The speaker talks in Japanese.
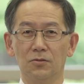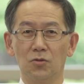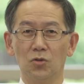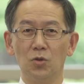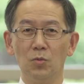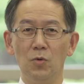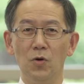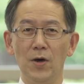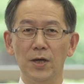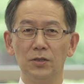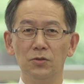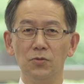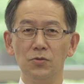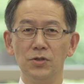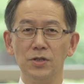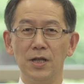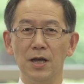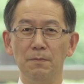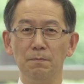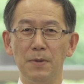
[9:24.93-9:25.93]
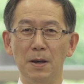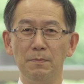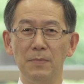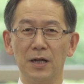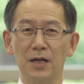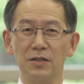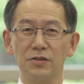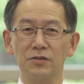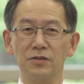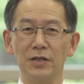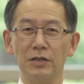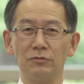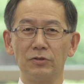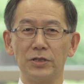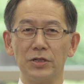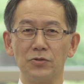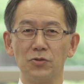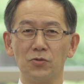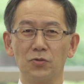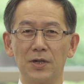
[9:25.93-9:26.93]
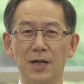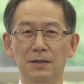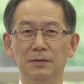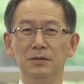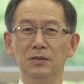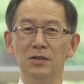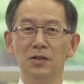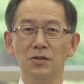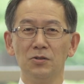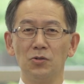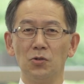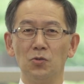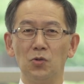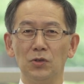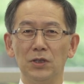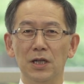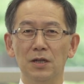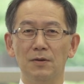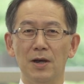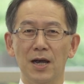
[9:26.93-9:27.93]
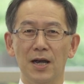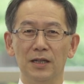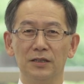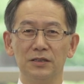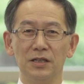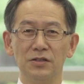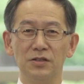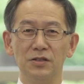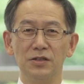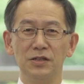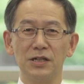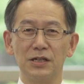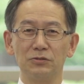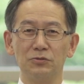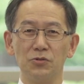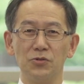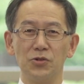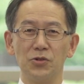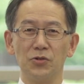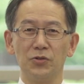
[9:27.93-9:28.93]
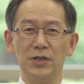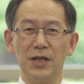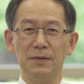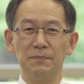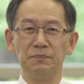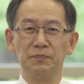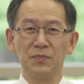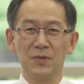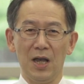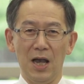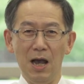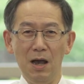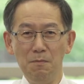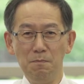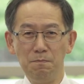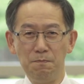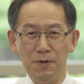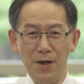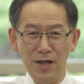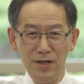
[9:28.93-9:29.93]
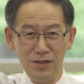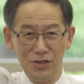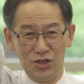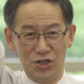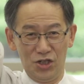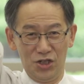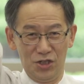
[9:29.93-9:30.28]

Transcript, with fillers: 子供はどうしてアンパンマンが好きなのでしょうかその答えは発達心理学の授業でアンパン